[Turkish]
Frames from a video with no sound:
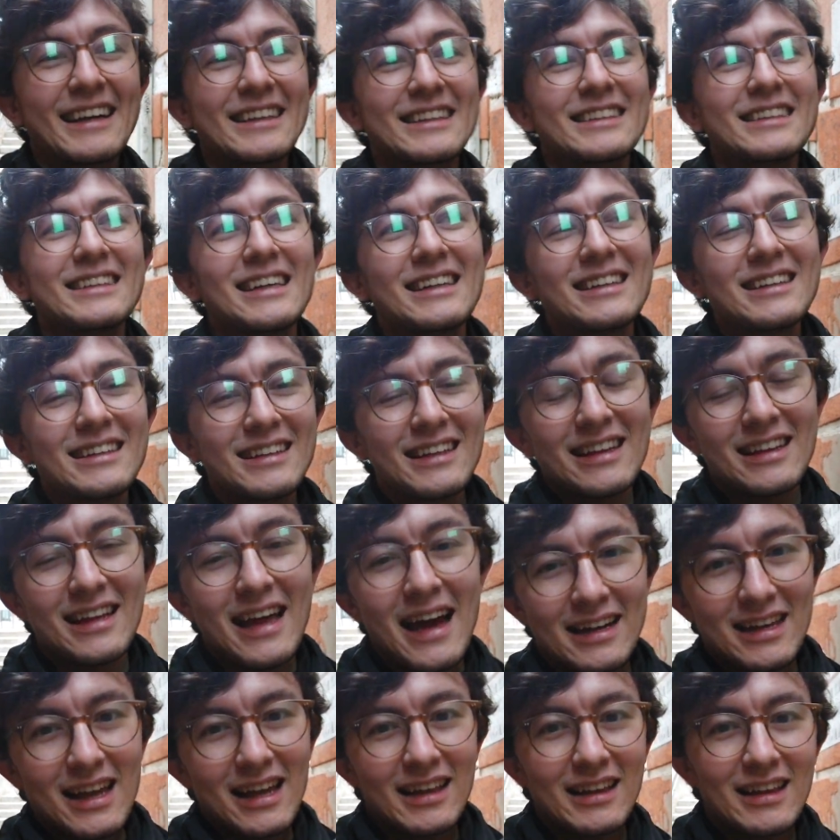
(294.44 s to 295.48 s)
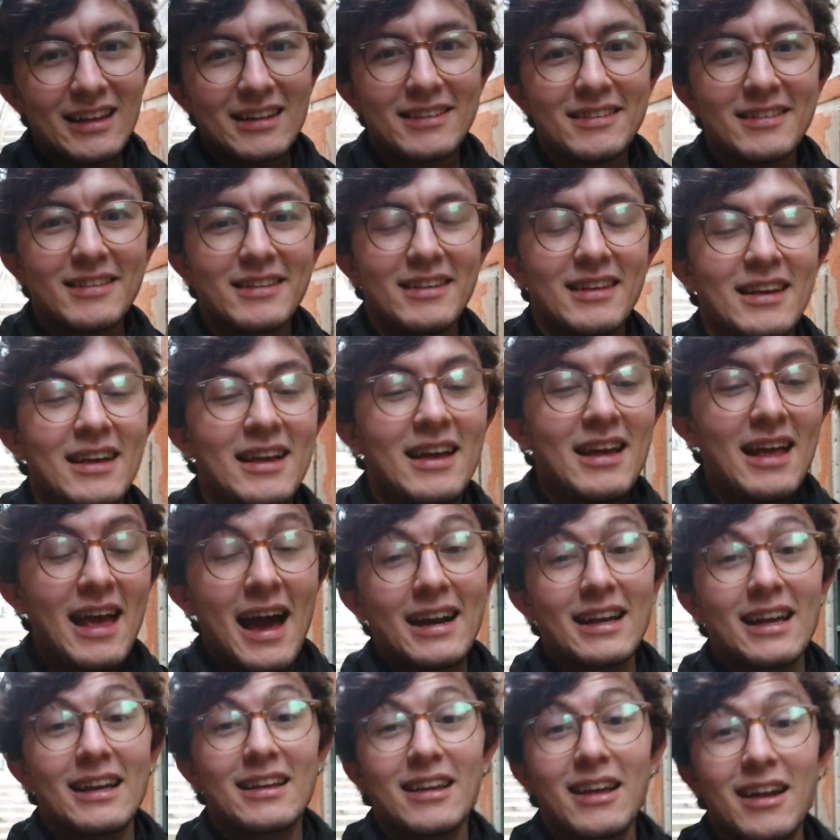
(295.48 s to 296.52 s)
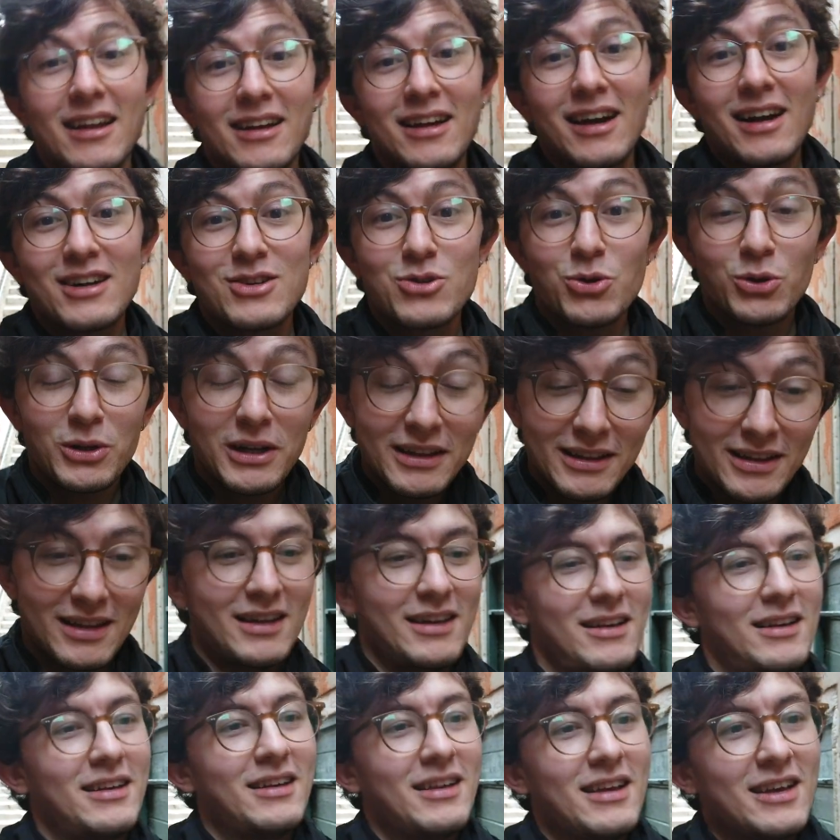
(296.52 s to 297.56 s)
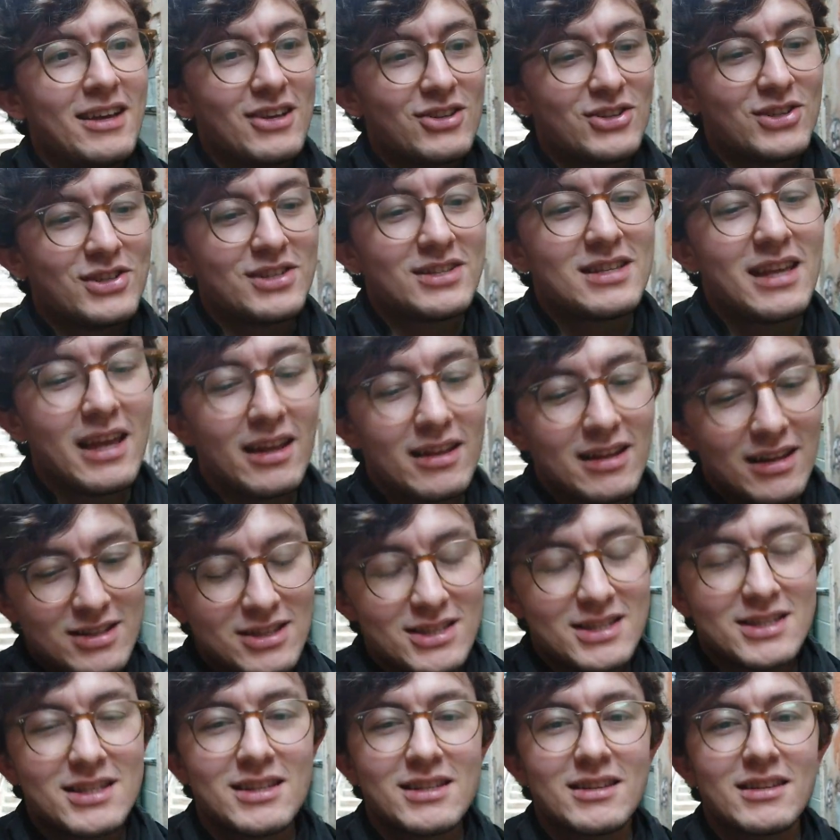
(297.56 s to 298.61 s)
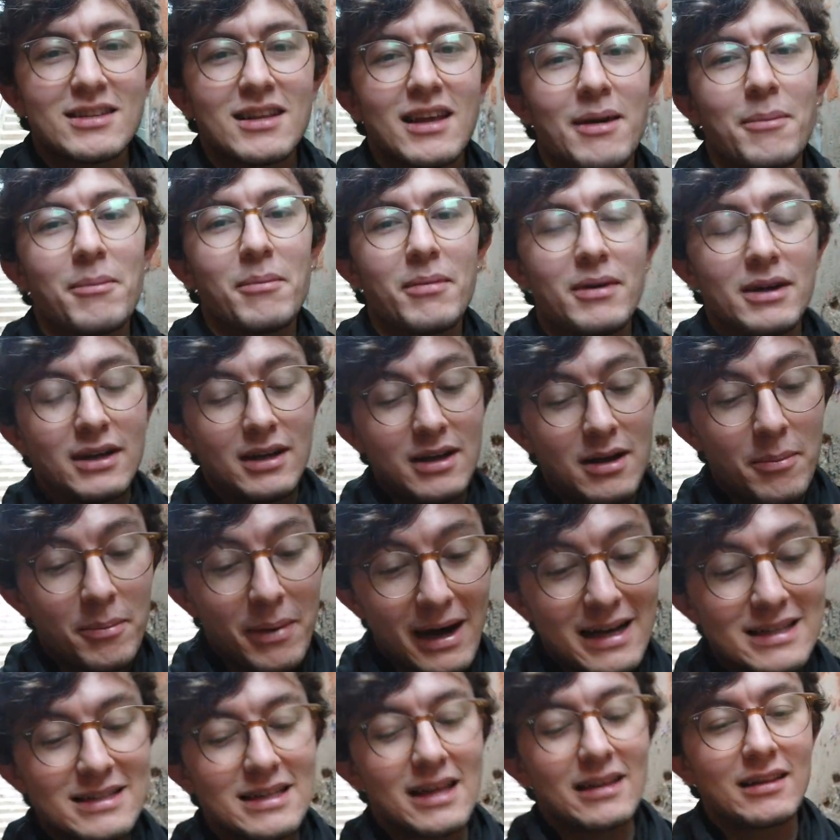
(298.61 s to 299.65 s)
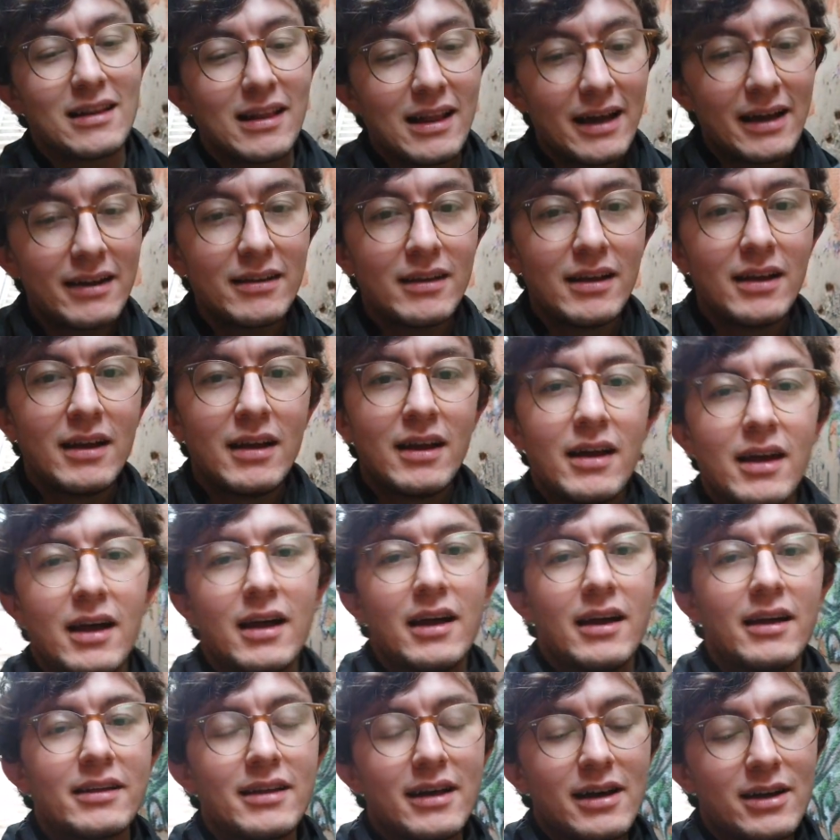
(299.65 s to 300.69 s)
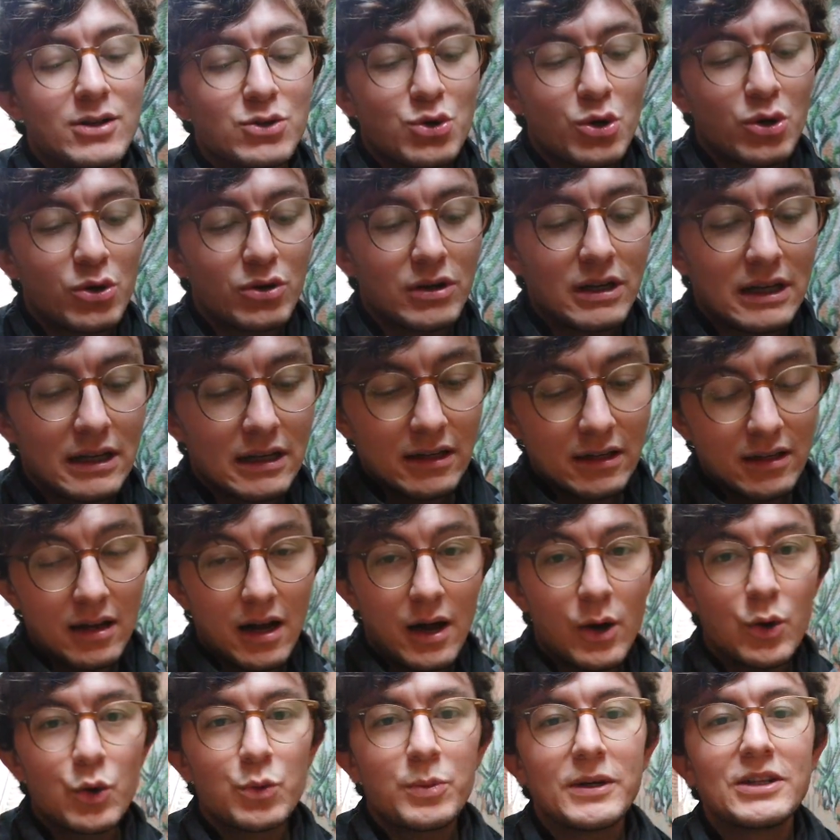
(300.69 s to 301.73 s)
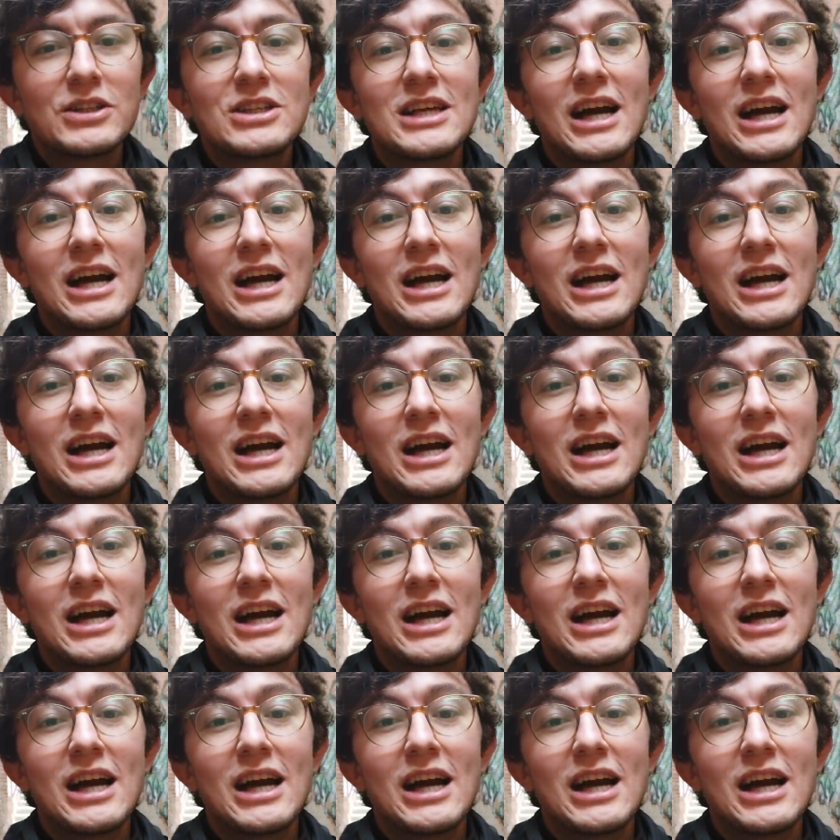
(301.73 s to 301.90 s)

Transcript: kadınların değildi. Erkeklerin erkeklere karşı olan da cinsiyet eşitsizliğinden e, bahsettiler. E, daha sonra e, Avrupa'nın